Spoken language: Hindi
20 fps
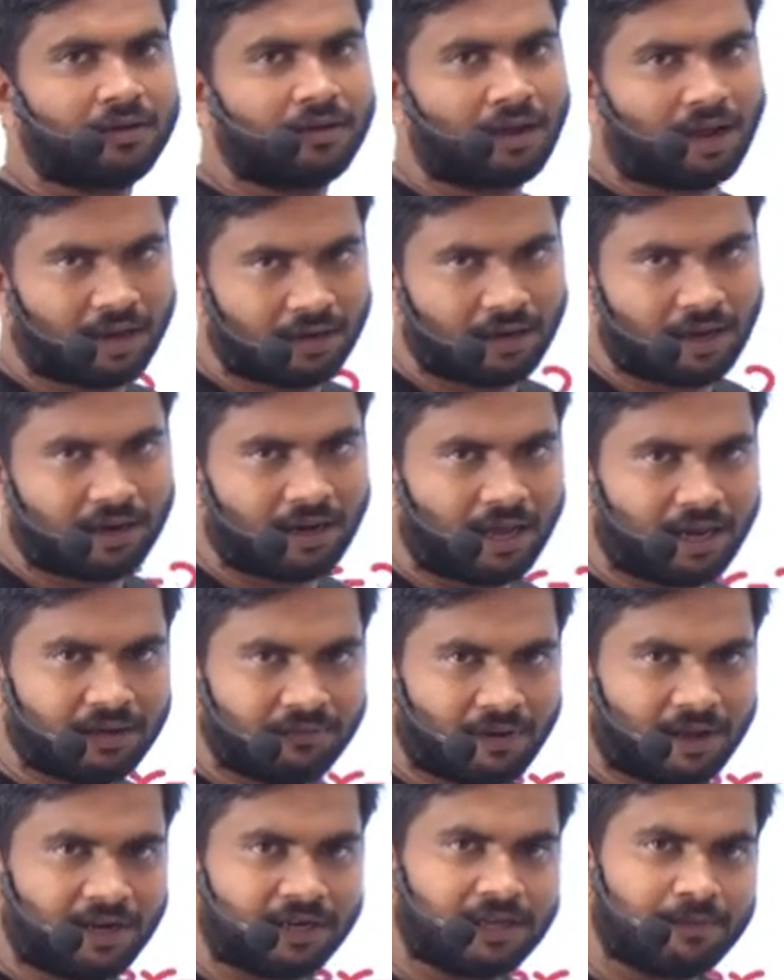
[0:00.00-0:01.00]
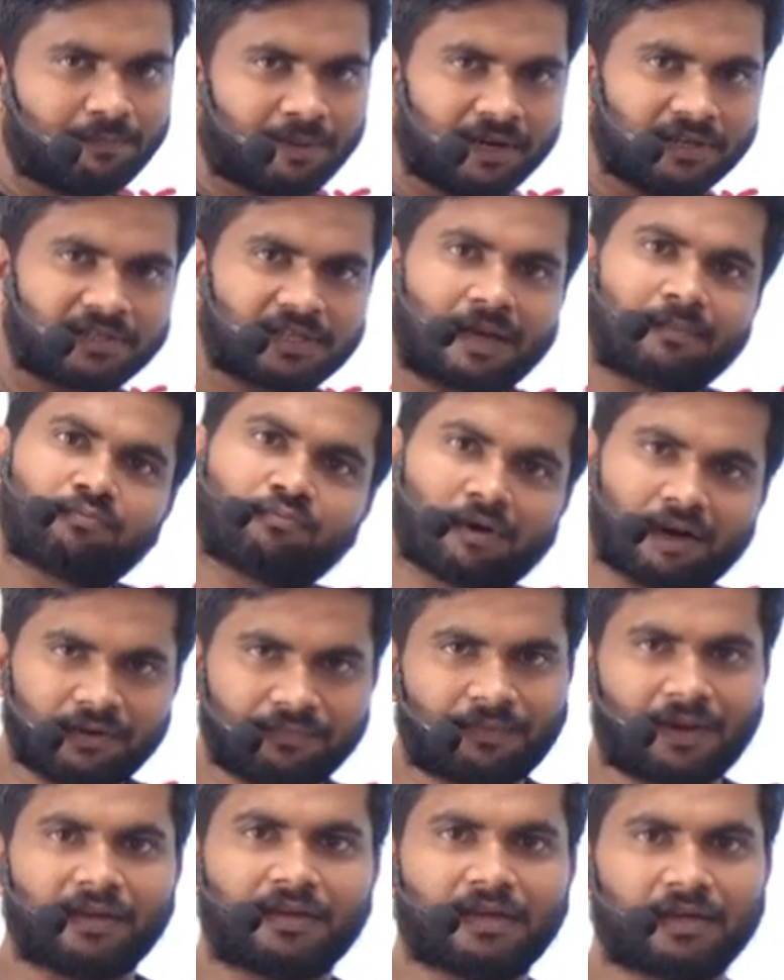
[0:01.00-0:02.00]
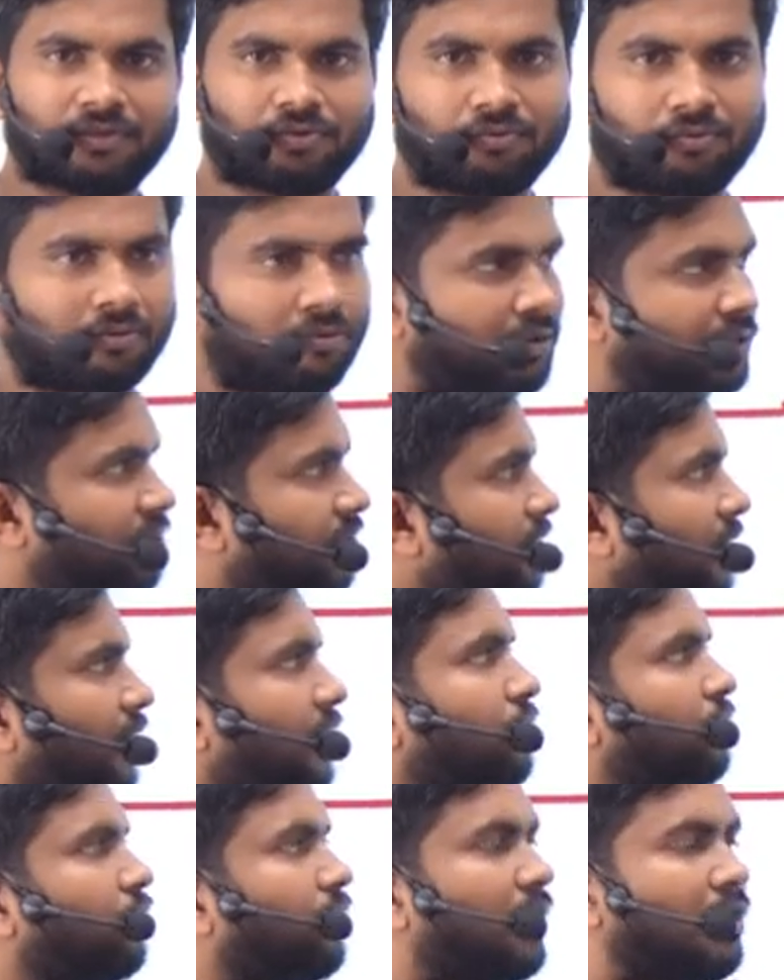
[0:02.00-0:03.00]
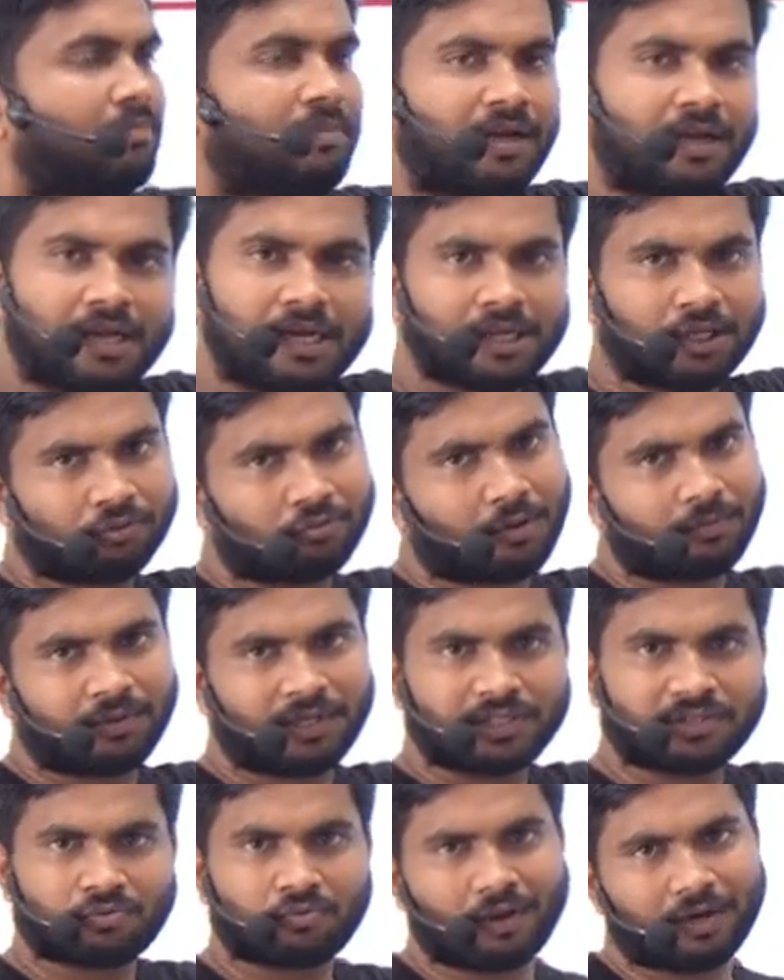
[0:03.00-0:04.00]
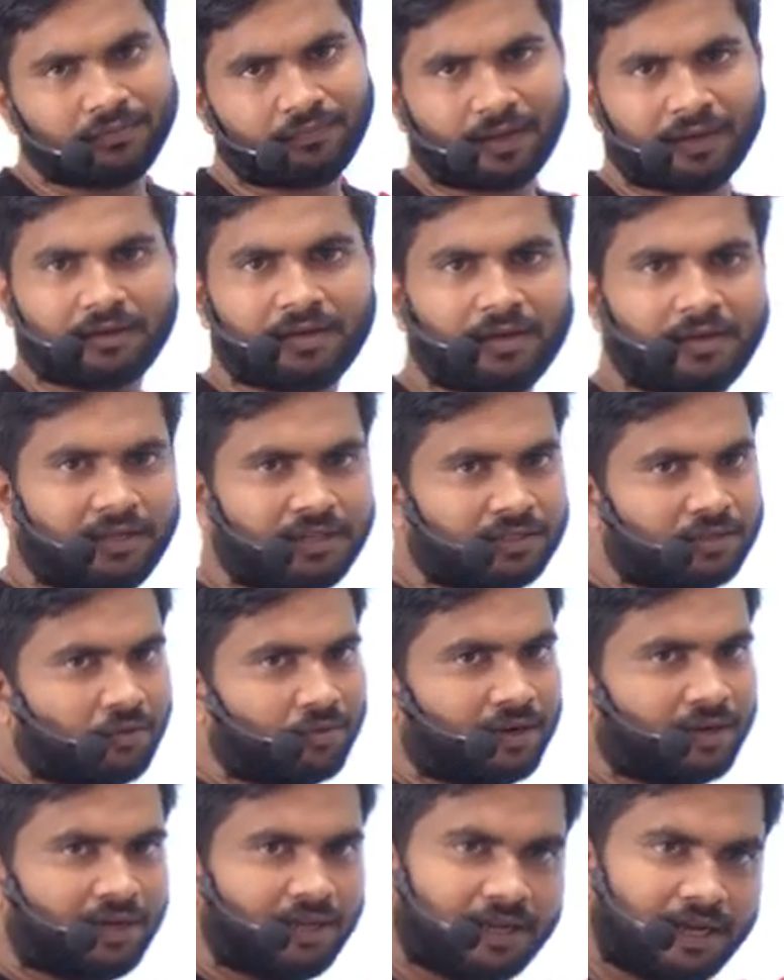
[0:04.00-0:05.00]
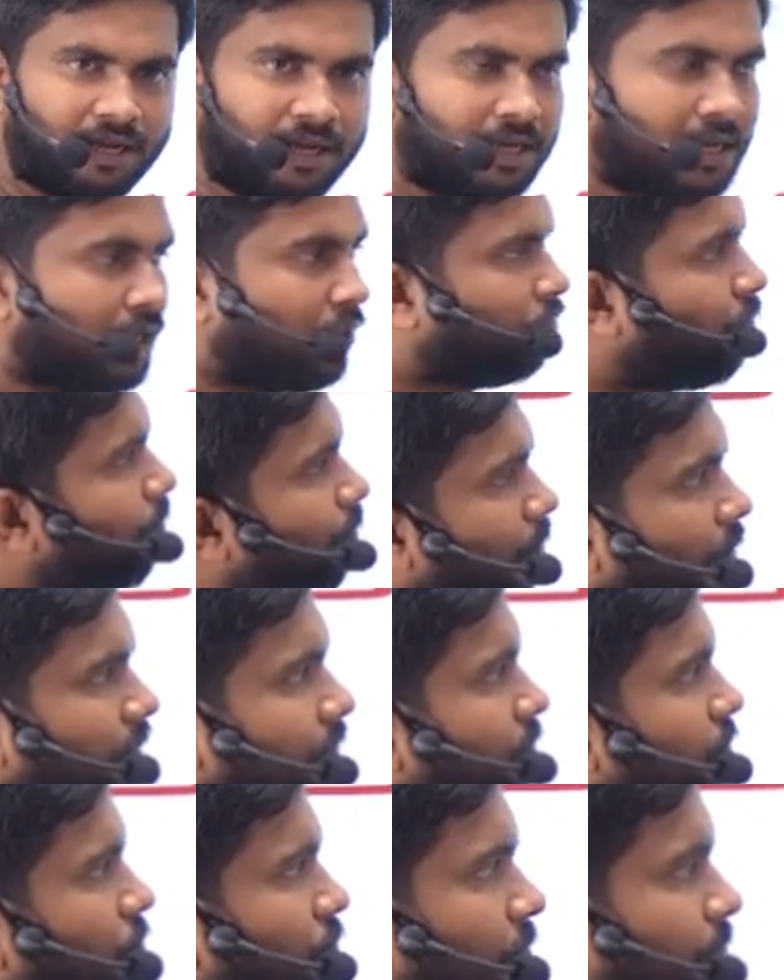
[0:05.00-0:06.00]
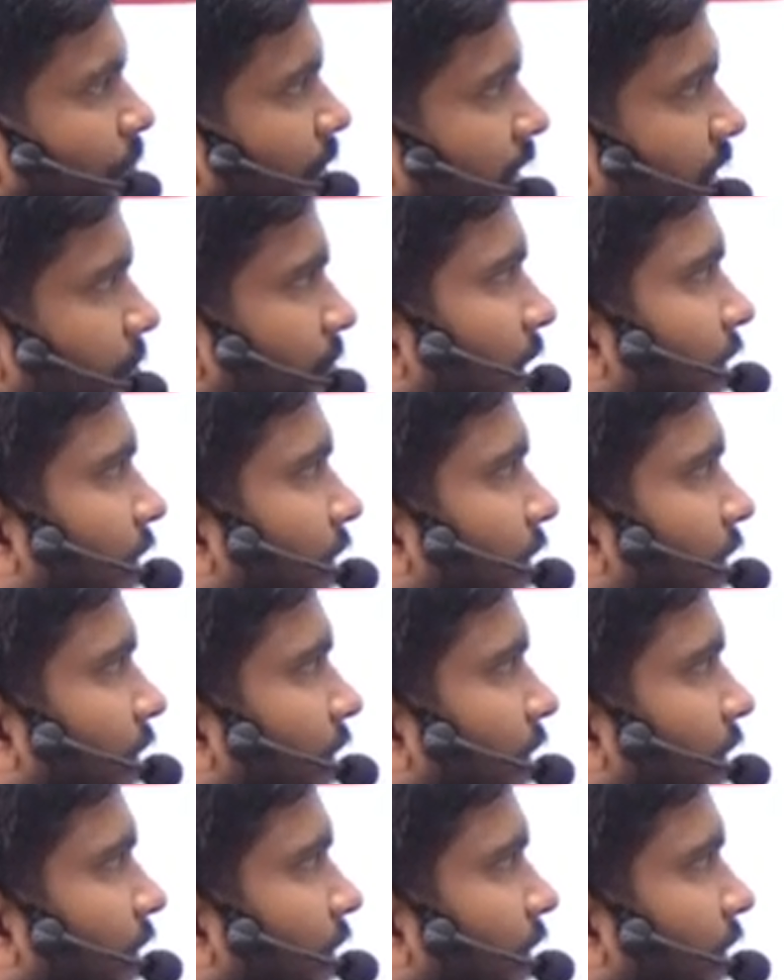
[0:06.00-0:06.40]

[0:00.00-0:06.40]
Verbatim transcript: लाना अनिवार्य की परीक्षा आप क्वालिफाई कर चुके हो इससे अगर जो कम है तो आप डिसक्वालीफाई कर लिए जाओगे ठीक है तो बहुत कोई बड़ी बात